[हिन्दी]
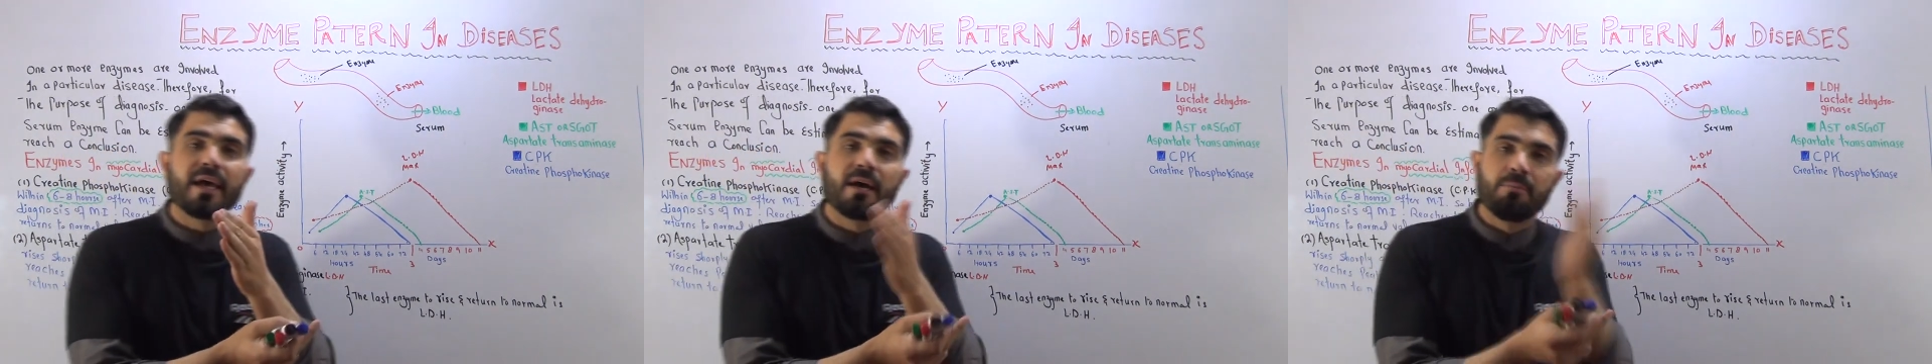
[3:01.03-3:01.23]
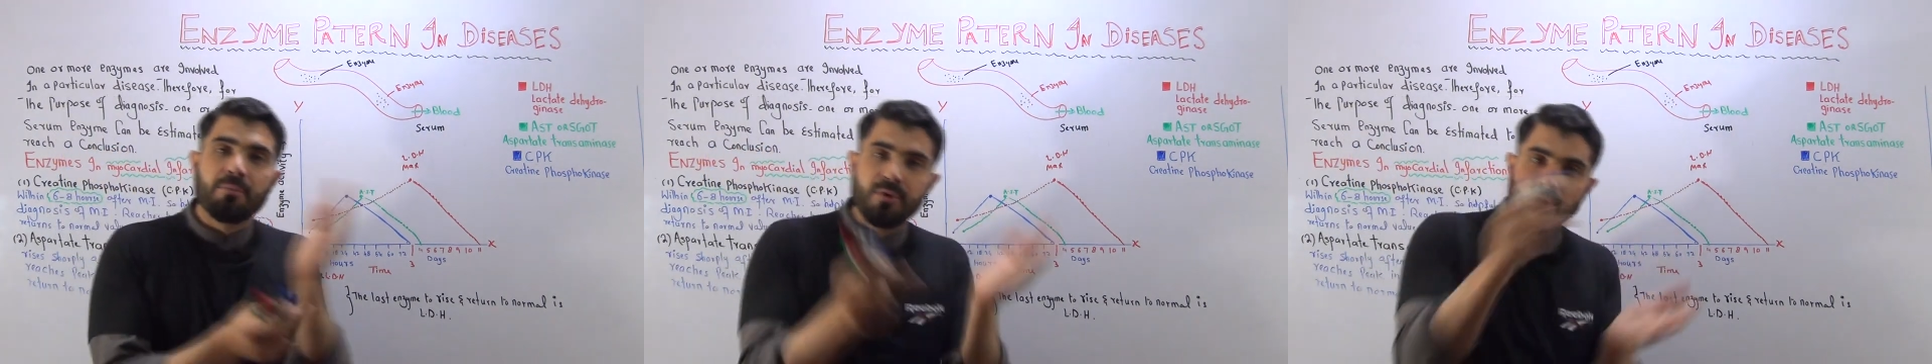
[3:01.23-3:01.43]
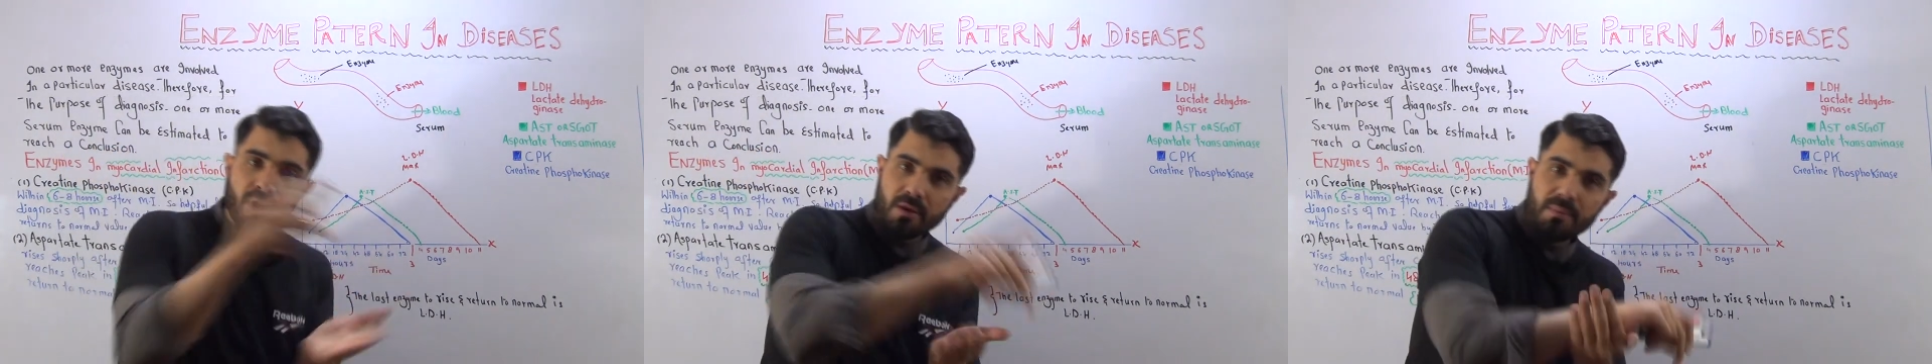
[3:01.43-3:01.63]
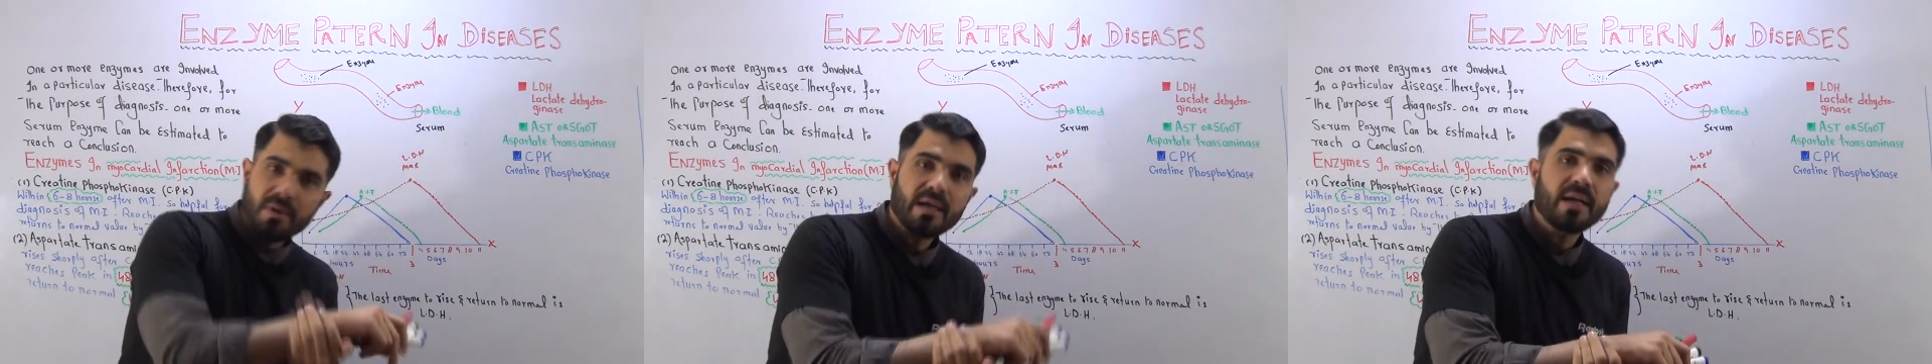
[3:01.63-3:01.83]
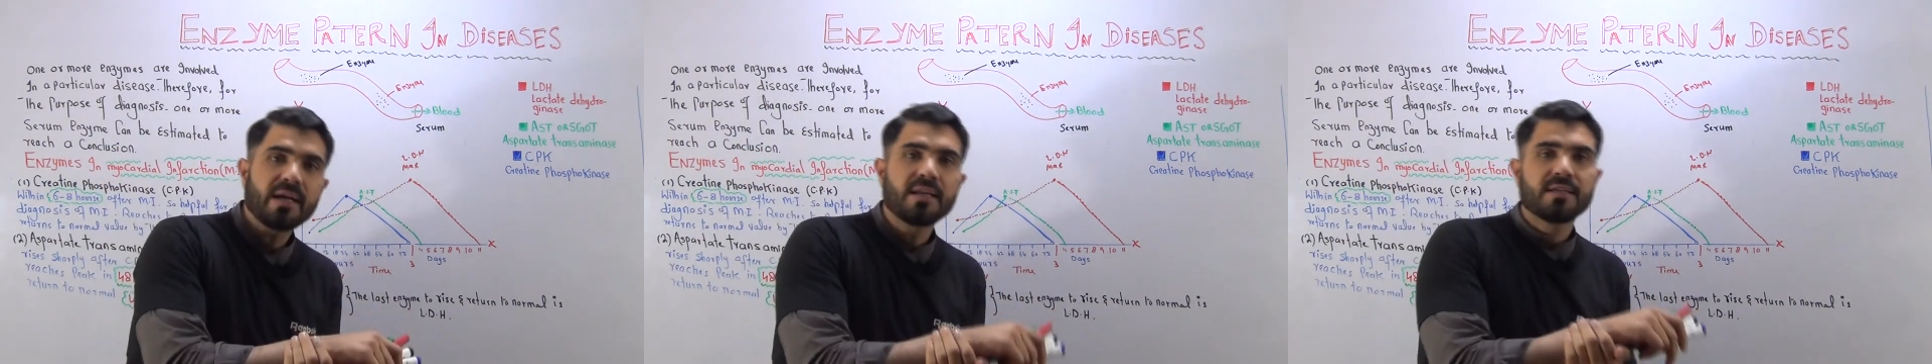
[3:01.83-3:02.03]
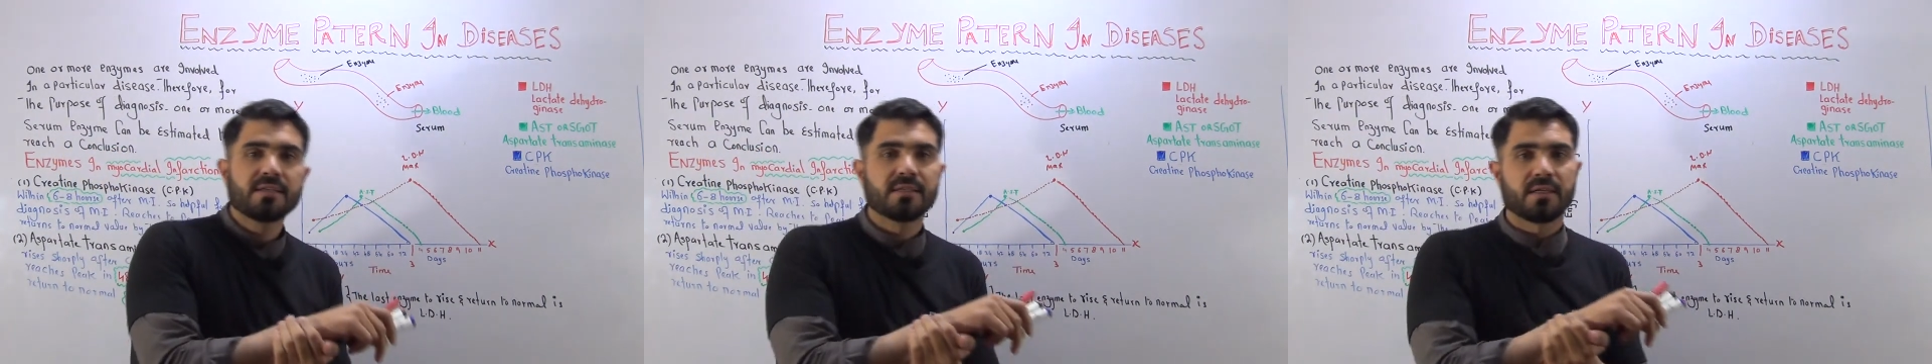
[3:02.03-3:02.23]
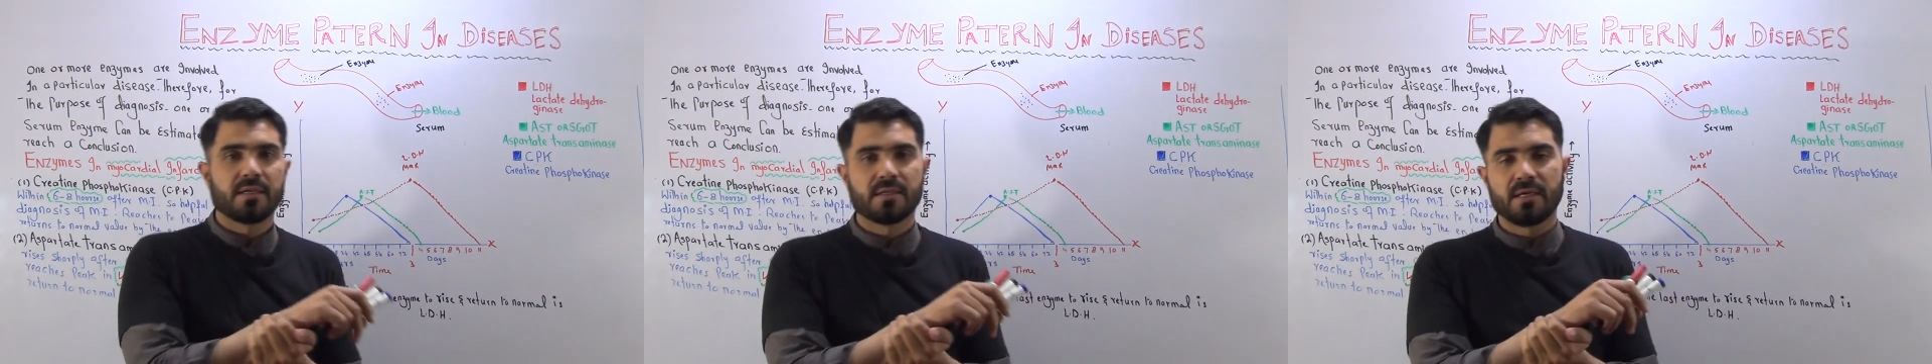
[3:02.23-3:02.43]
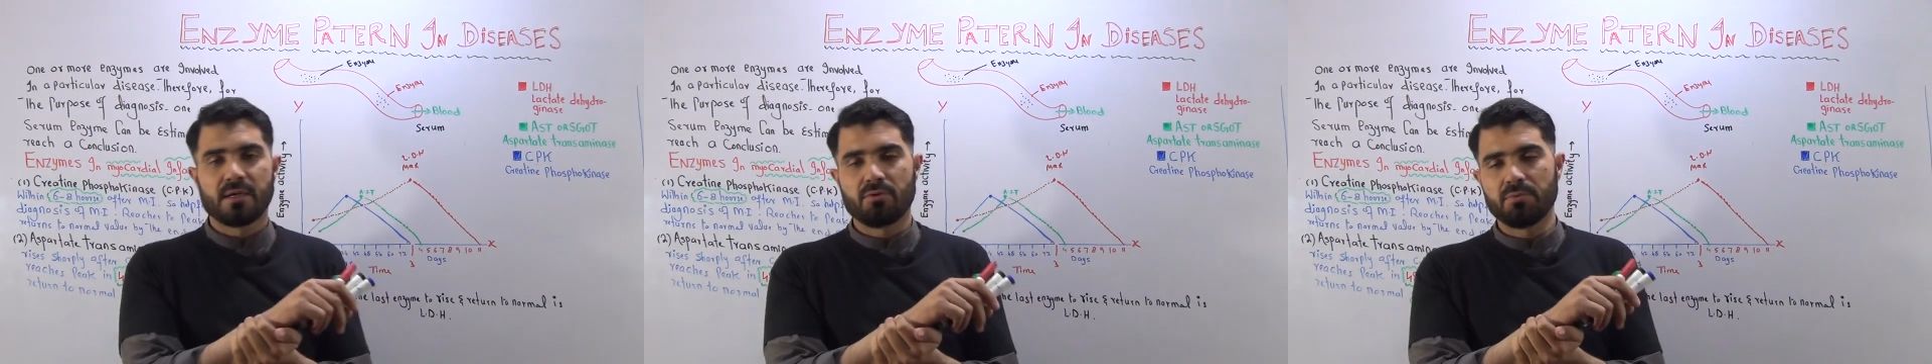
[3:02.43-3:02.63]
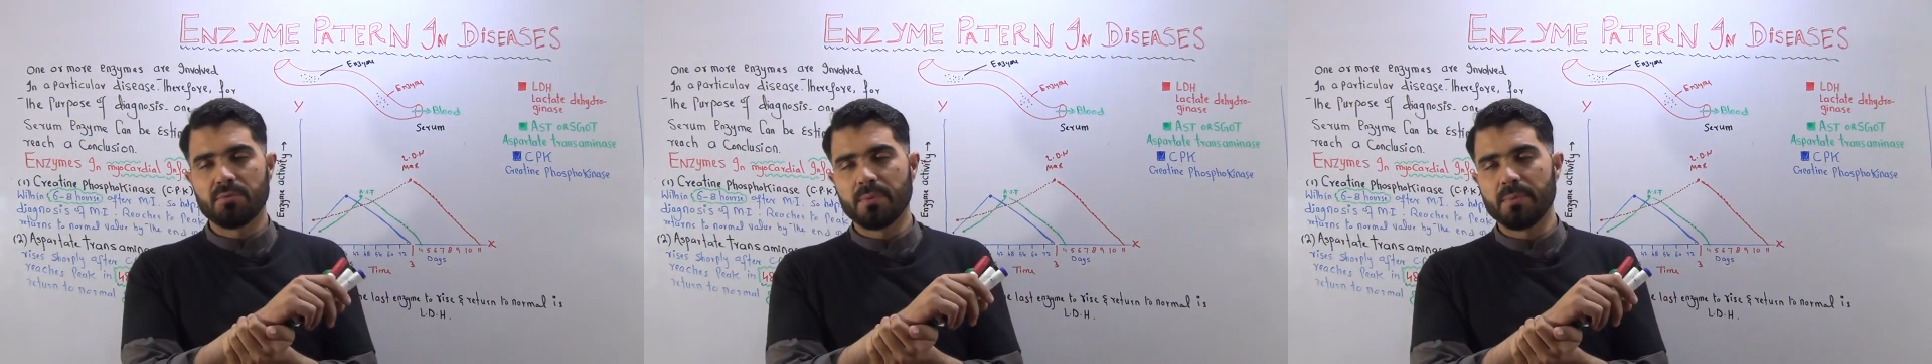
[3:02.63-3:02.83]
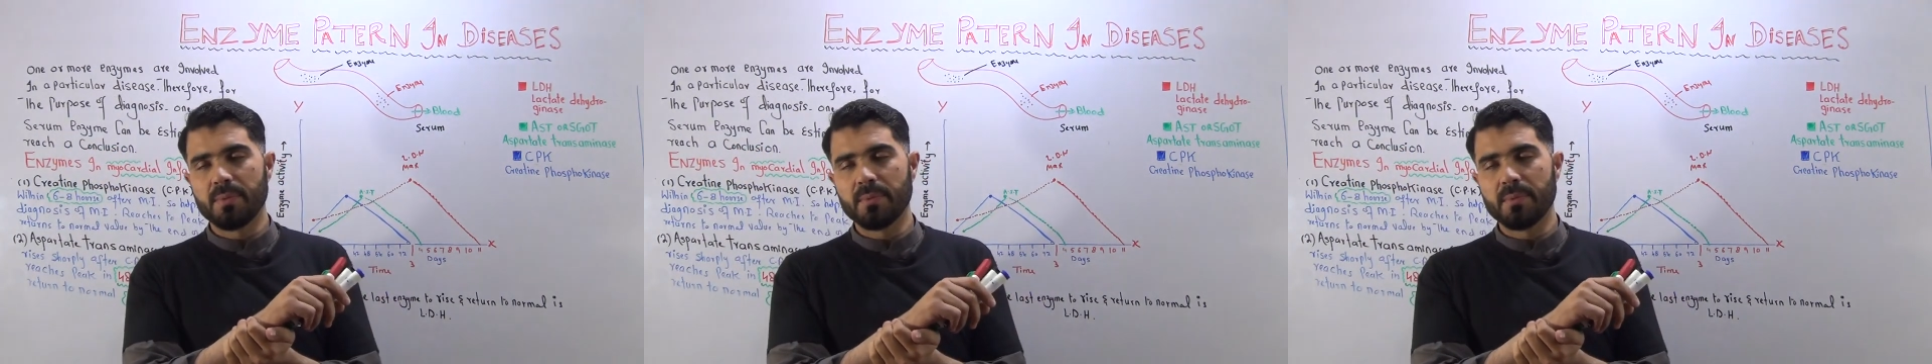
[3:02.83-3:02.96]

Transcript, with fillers: एबनॉर्मल कंडीशन आता है कोई